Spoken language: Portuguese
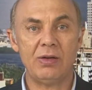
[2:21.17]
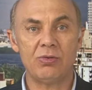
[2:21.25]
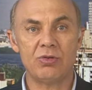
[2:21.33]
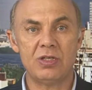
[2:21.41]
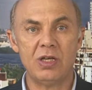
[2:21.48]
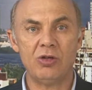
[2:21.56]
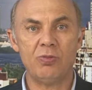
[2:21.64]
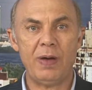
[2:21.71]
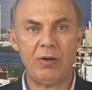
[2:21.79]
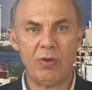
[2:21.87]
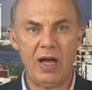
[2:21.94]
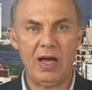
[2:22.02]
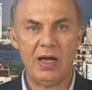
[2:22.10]
Luzia do
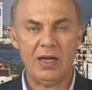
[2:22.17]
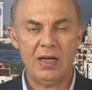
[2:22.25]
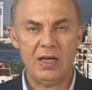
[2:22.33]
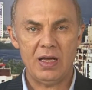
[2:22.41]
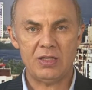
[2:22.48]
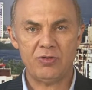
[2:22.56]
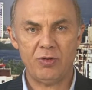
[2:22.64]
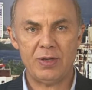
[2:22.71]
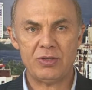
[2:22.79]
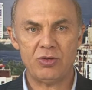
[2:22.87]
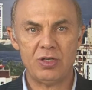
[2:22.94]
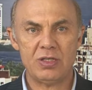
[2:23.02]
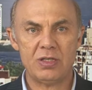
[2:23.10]
Paruá. As
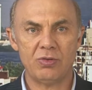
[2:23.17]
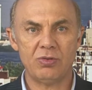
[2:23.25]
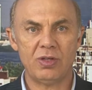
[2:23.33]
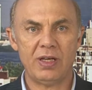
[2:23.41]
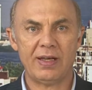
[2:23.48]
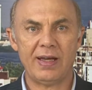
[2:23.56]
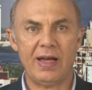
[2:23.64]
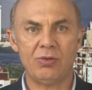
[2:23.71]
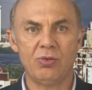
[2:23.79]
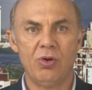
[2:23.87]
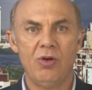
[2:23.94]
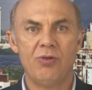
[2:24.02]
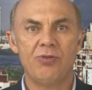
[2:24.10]
informações são do
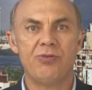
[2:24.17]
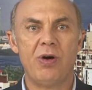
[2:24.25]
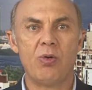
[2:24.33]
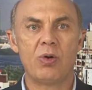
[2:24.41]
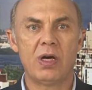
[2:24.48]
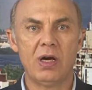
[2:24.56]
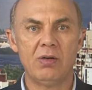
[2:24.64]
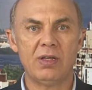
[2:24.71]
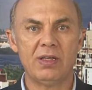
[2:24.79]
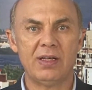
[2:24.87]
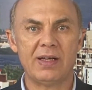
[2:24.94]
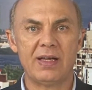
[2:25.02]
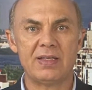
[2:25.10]
delegado Falcão da
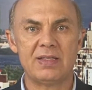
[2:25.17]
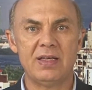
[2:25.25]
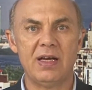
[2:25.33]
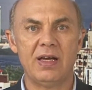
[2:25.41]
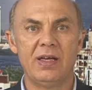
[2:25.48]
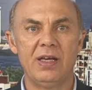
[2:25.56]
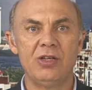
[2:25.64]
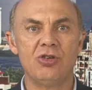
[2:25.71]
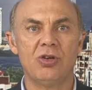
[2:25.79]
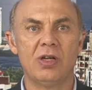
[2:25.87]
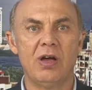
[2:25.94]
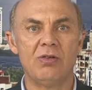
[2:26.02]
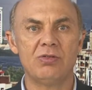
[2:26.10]
Delegacia
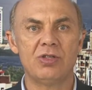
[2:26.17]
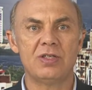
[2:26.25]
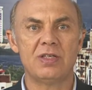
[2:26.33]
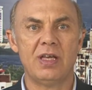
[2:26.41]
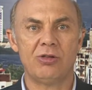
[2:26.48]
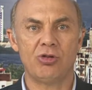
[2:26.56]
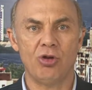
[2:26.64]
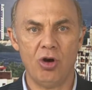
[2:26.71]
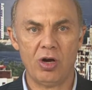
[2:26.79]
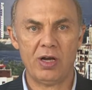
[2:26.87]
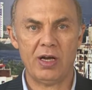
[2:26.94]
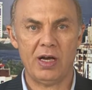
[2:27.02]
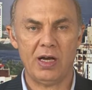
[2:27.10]
Regional de
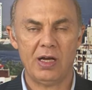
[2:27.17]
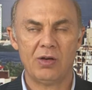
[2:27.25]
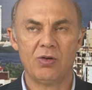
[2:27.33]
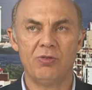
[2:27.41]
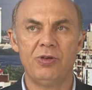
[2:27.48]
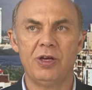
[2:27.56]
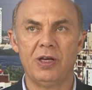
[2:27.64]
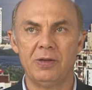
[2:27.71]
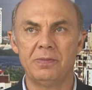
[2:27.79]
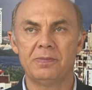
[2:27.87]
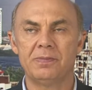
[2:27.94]
Zedoca. Confira aí.